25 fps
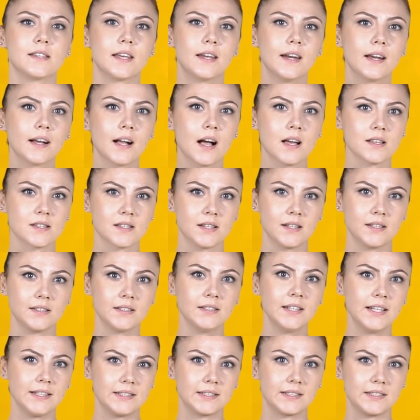sera
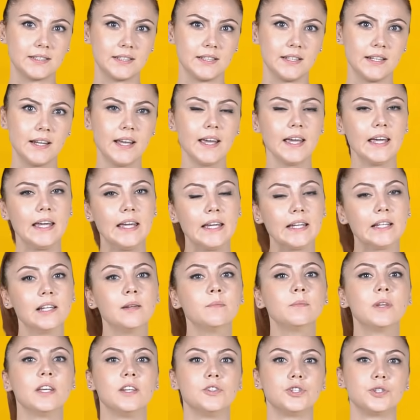gazlarının etkisiyle
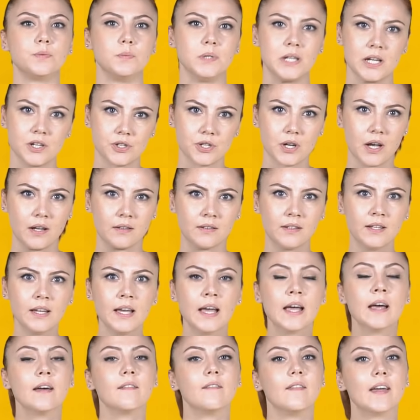iklim değişimi yaşandı
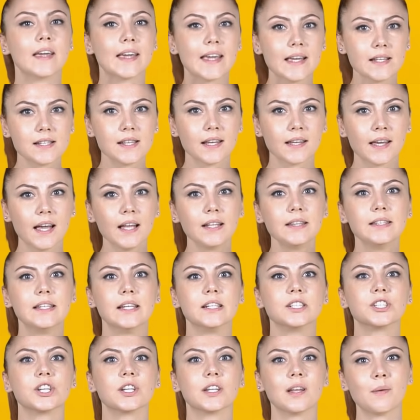ve gezegen
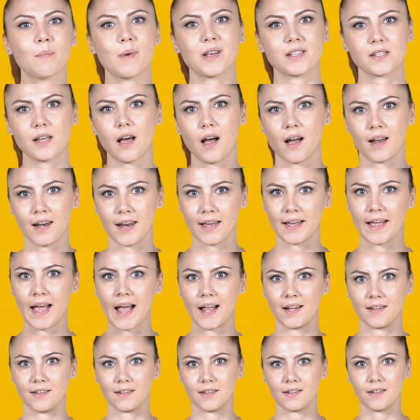yaşanamaz hale
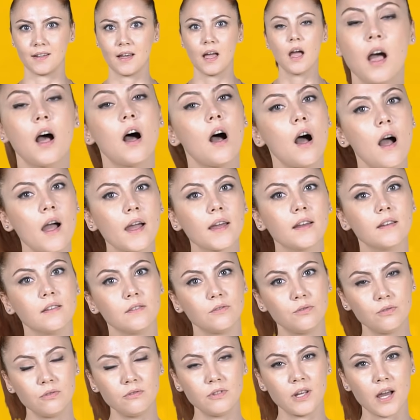geldi
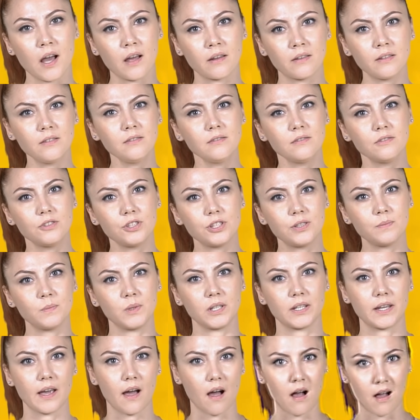aynı dünyanın
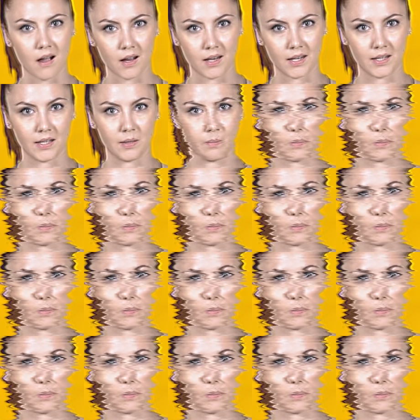şimdiki hali